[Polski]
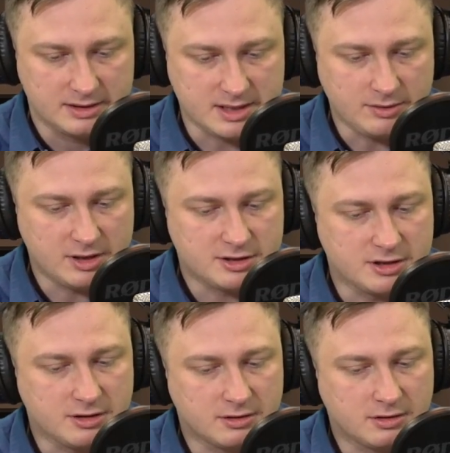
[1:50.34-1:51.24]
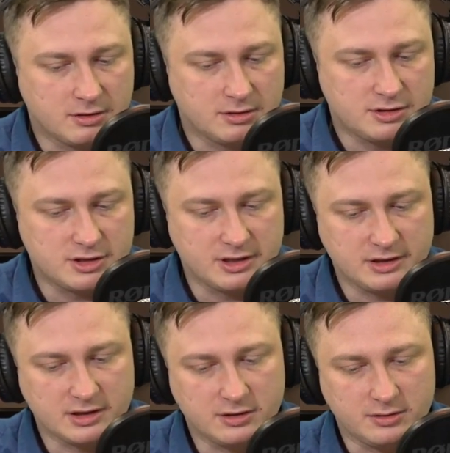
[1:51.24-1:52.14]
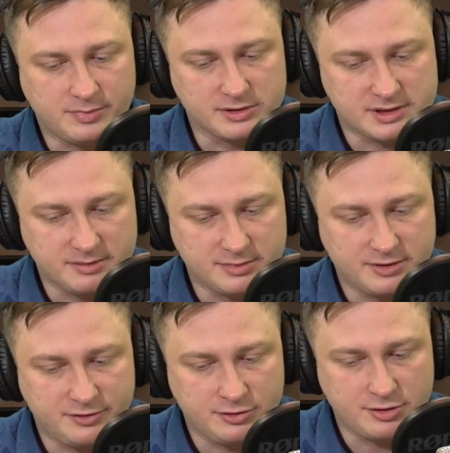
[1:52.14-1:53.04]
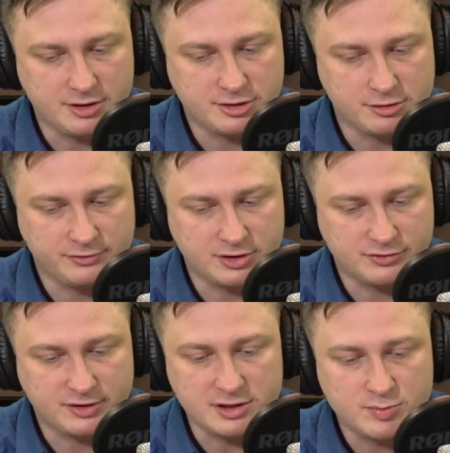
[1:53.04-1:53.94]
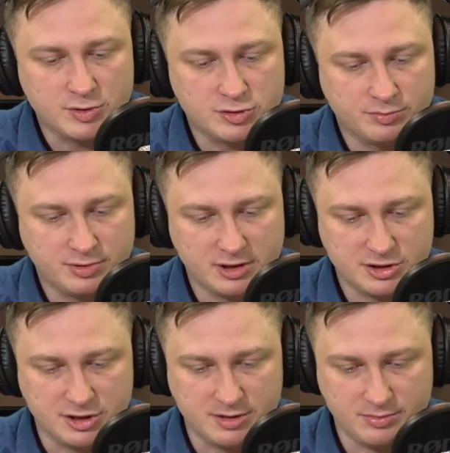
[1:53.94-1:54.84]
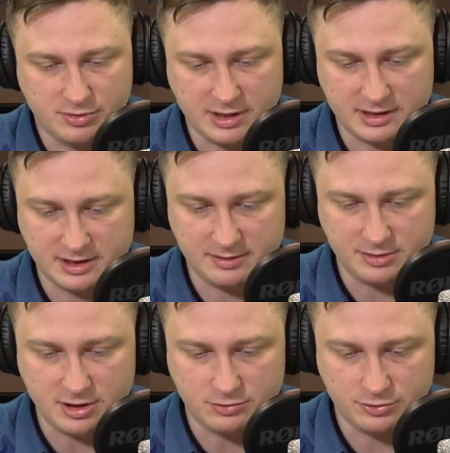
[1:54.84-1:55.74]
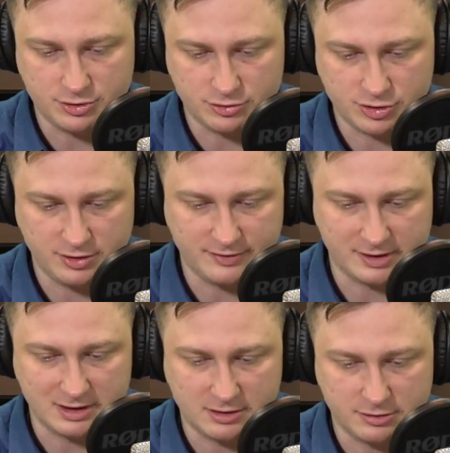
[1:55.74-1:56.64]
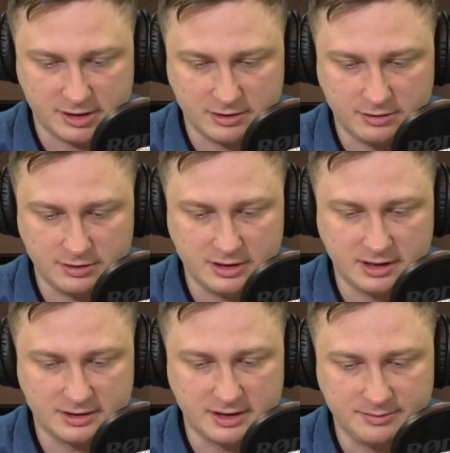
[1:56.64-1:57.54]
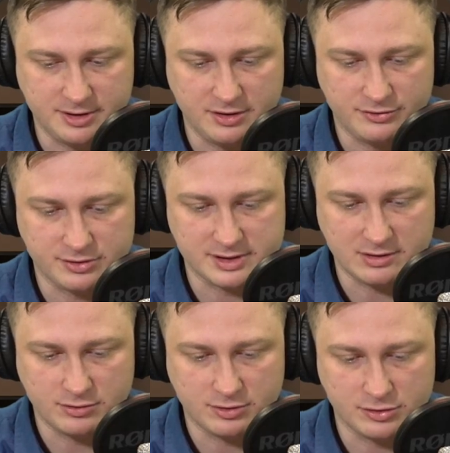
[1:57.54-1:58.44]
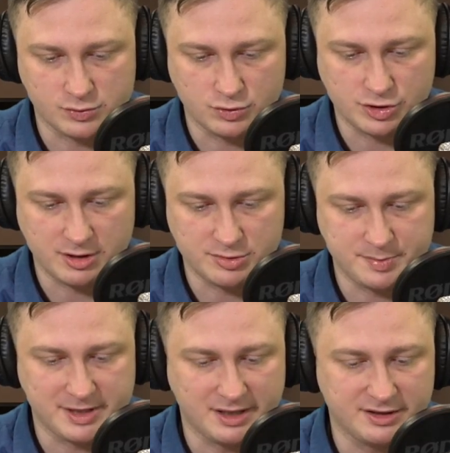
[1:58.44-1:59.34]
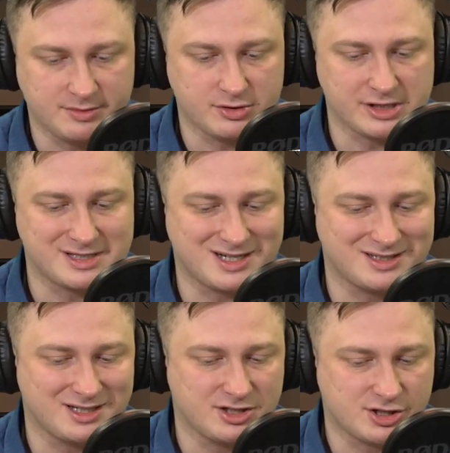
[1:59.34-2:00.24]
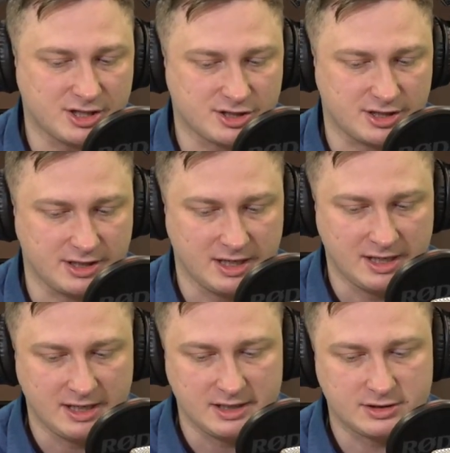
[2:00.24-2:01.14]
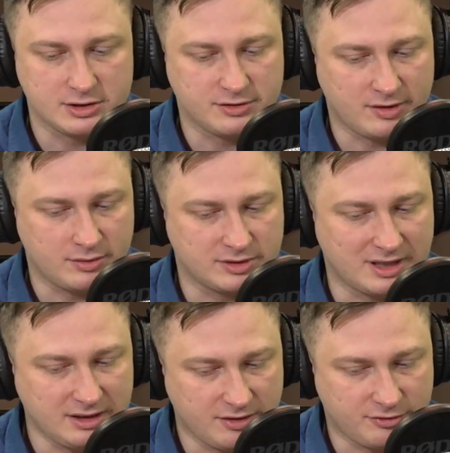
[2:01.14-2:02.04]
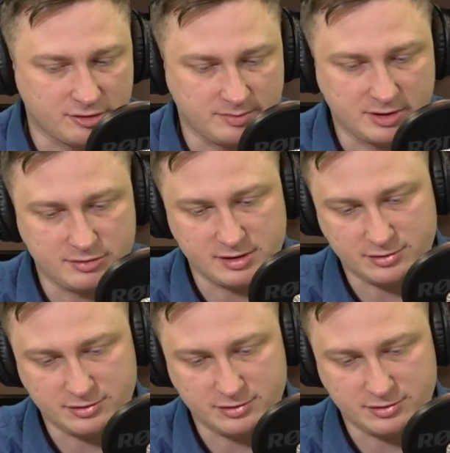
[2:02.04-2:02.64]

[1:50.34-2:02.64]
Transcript: Całe leczenie onkologiczne i jego postęp definiuje się również w ten sposób, by leczenie było jak najmniej uciążliwe dla chorego i jak najmniej wiązało go z łóżkiem szpitalnym oraz jak najszerzej stosowało takie formy, które